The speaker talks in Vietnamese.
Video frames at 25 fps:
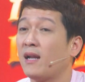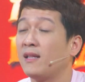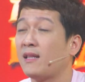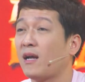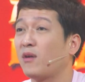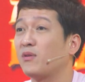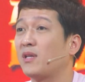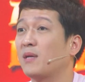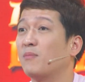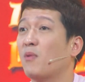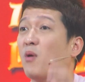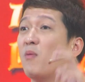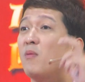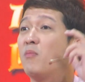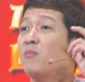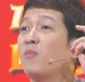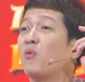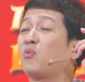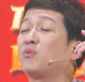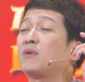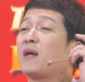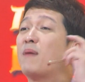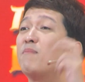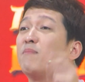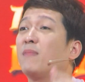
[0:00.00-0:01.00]
anh ta có thể bỏ
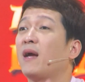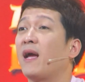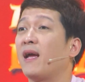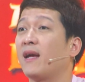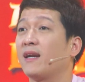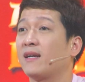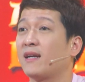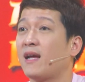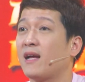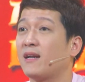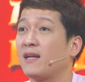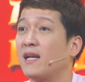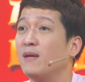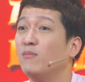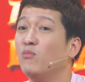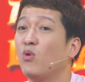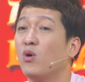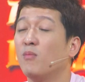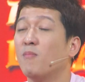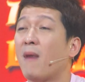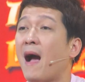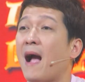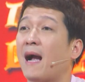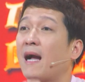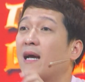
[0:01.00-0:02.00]
100 ngàn ra để mua
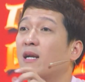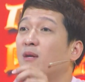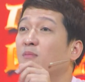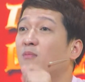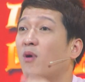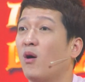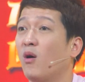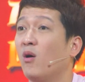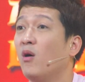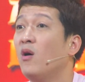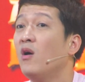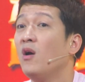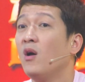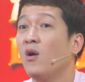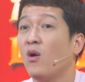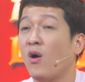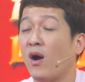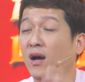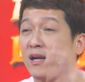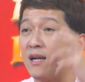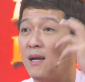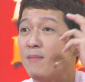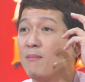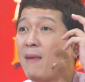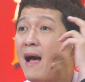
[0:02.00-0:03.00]
ba cái đồng hồ
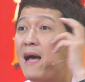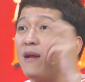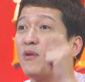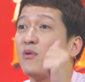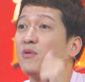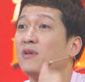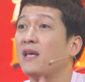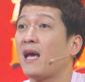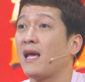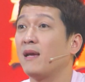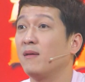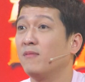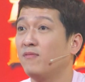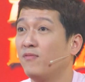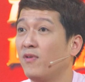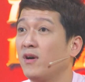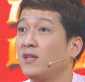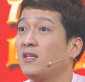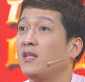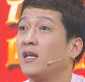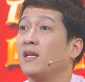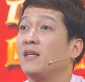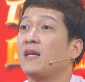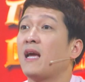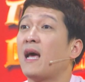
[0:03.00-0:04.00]
hoặc là ba đôi giày với
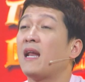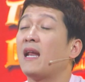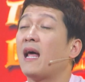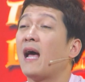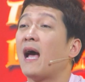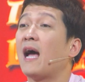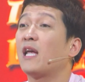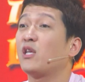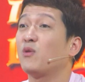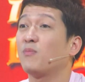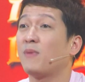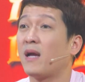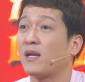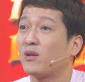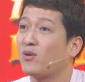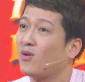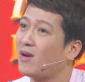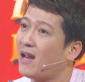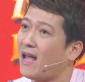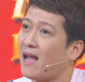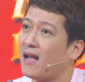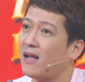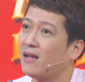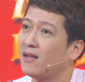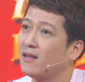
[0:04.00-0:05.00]
trị giá là 20 ngàn đô
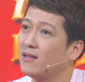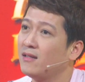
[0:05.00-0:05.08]
la